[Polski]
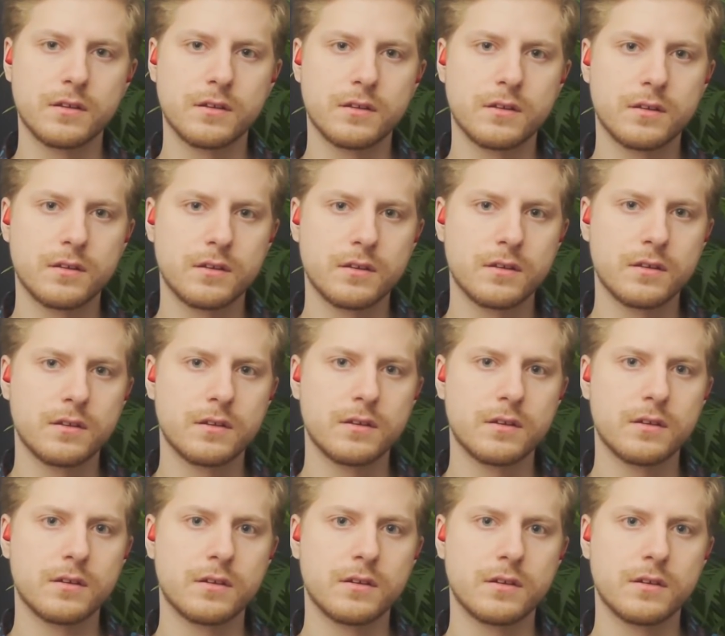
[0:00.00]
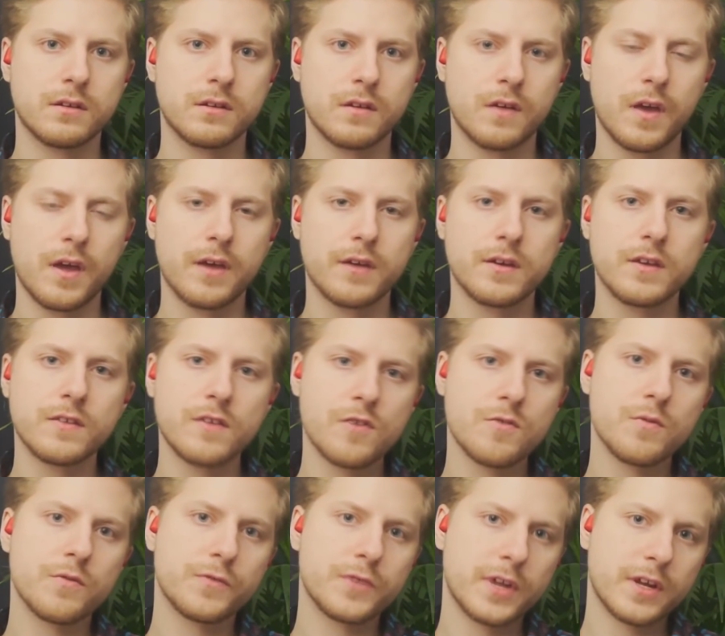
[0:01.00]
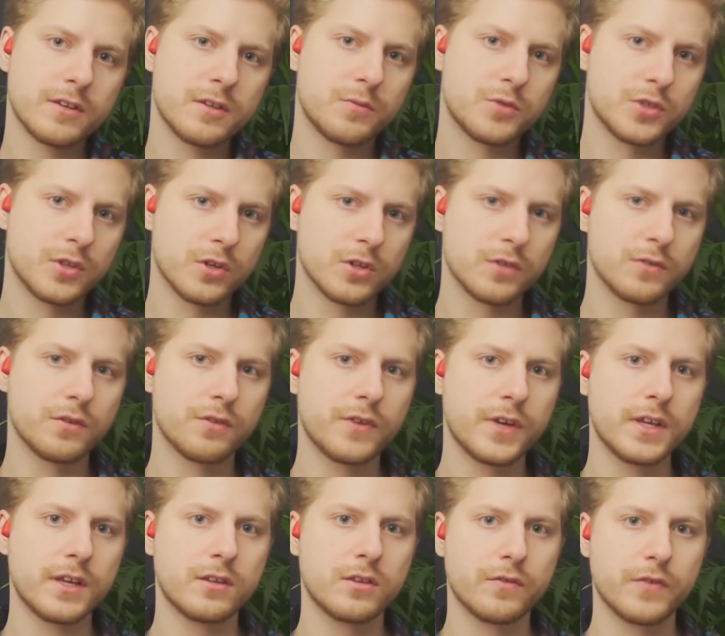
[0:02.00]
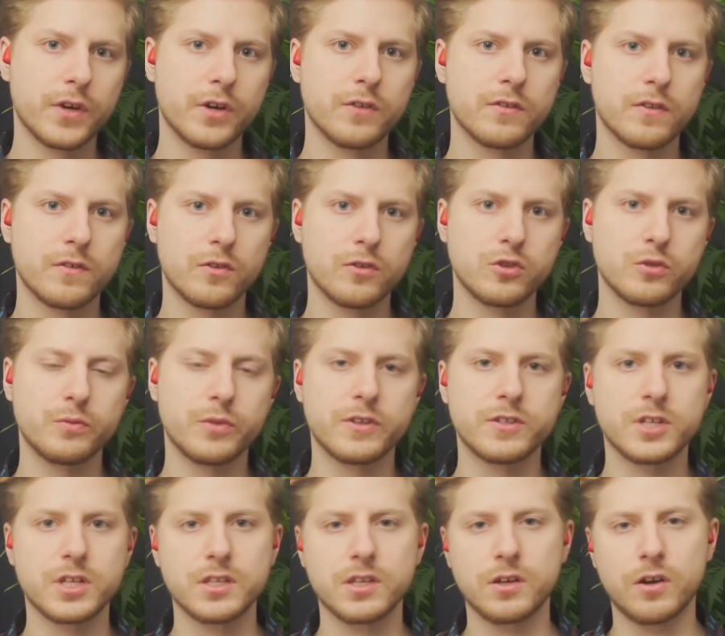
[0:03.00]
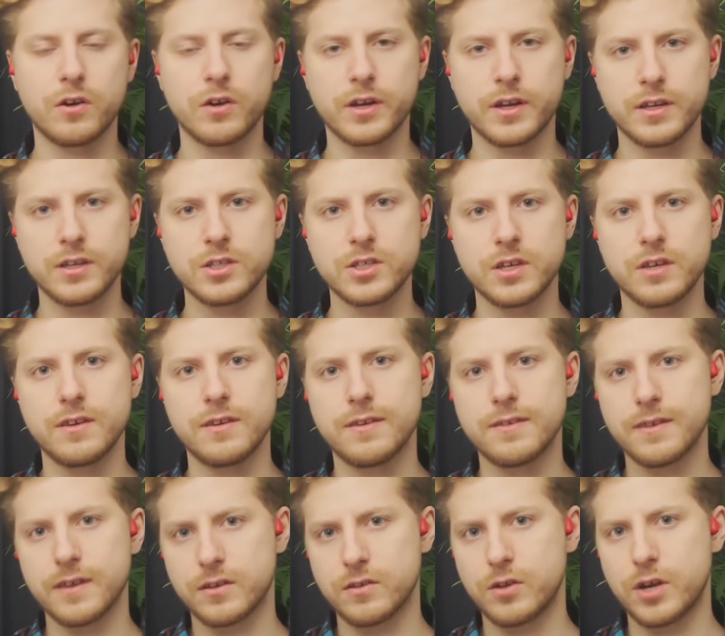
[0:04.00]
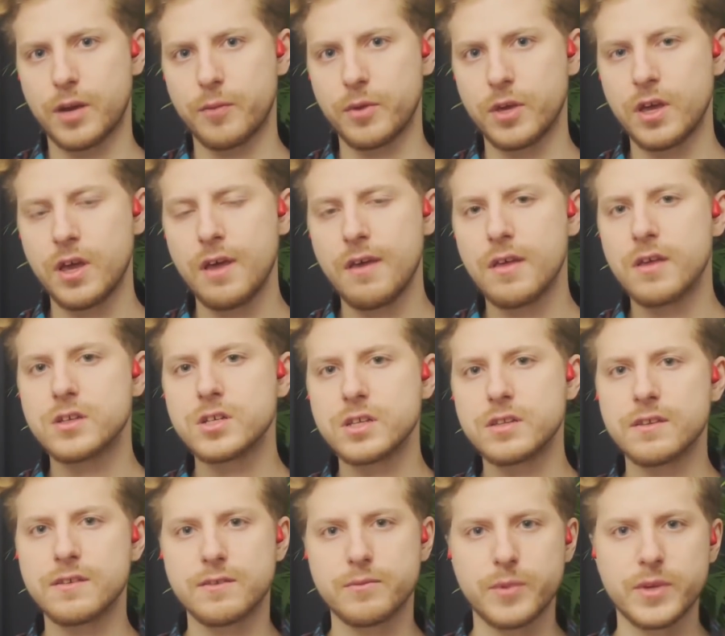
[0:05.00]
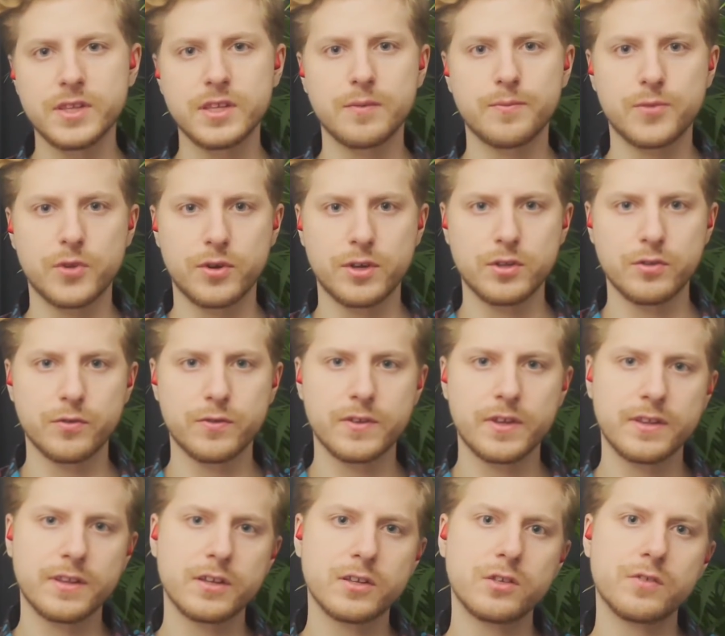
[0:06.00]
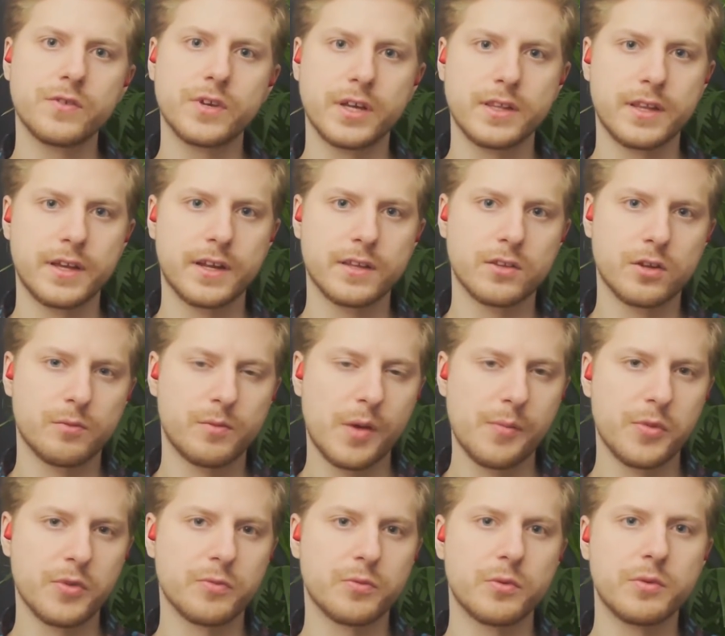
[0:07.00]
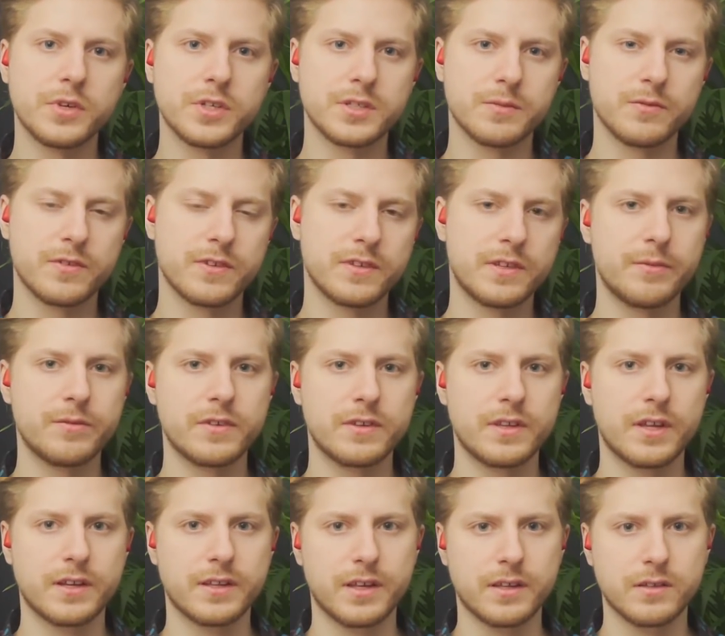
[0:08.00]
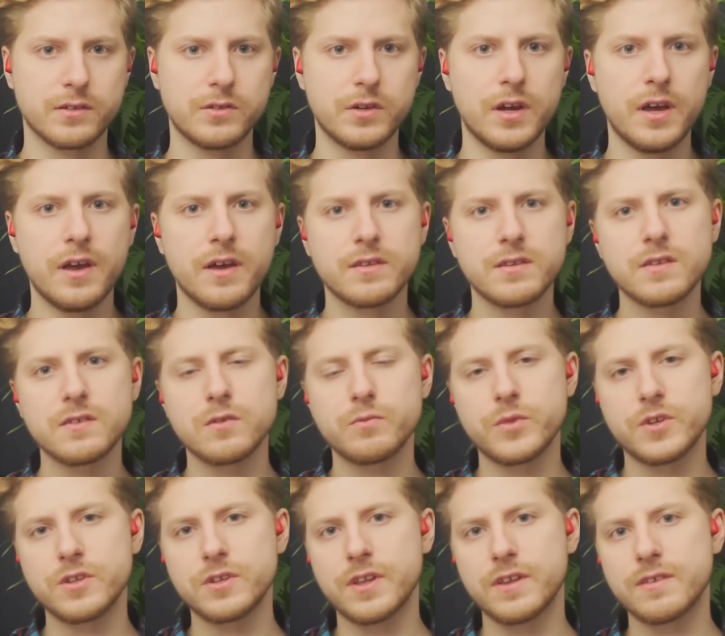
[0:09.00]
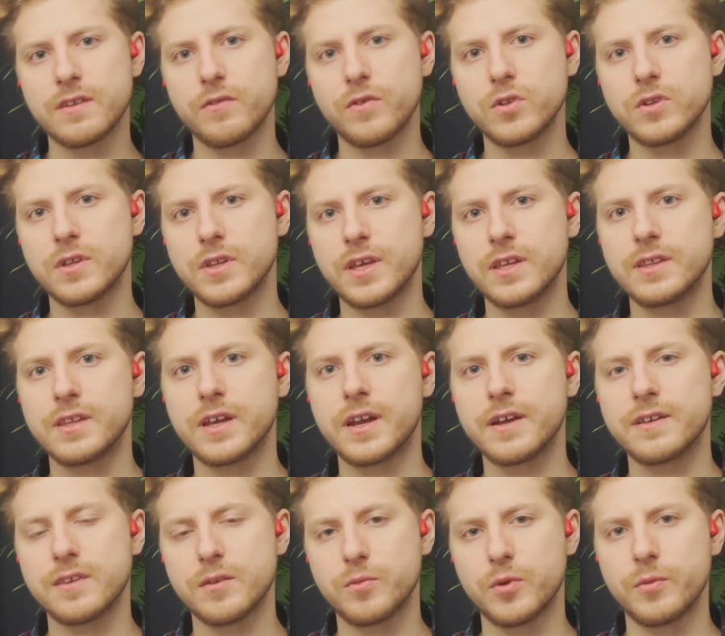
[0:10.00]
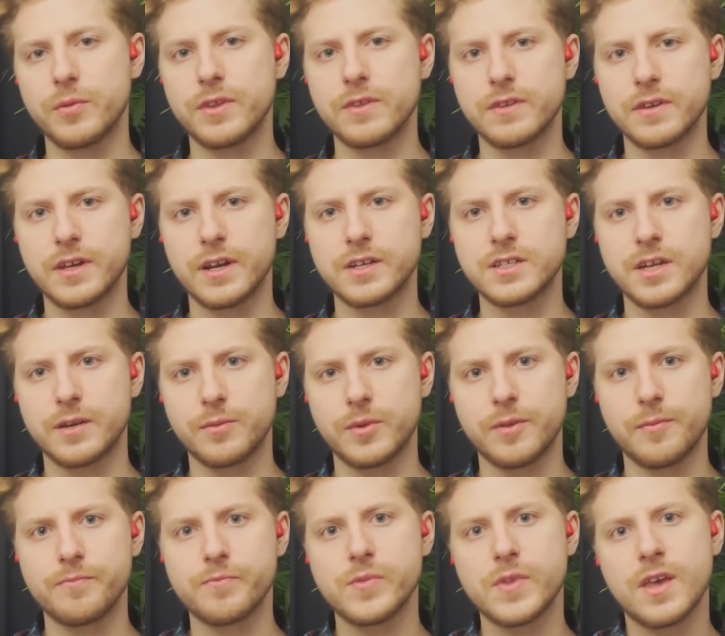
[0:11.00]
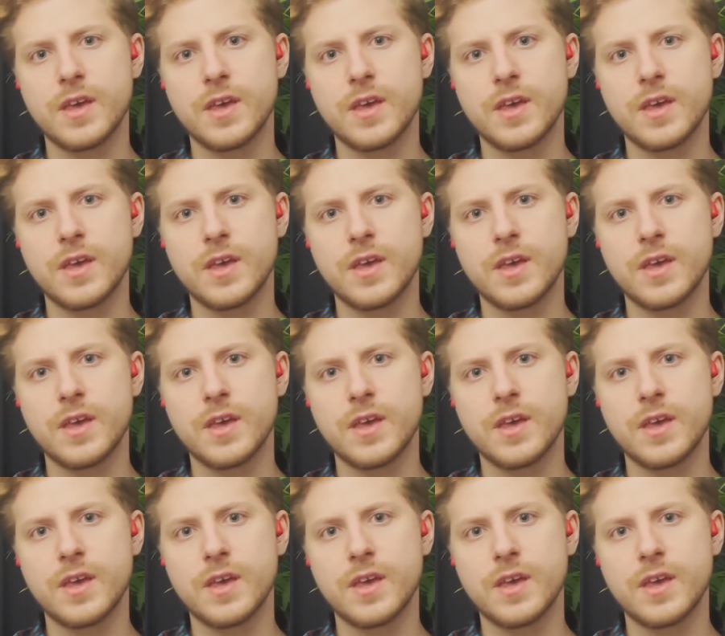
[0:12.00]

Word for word: Okej. Okay. Jesteśmy w trakcie przygotowywania nowego sezonu bez żadnych ograniczeń i z sektorami żadnych zbędnych pluginów, standardowy generator mapy z publicznym seedem z internetu. Sezon będzie nastawiony na interakcje pomiędzy graczami.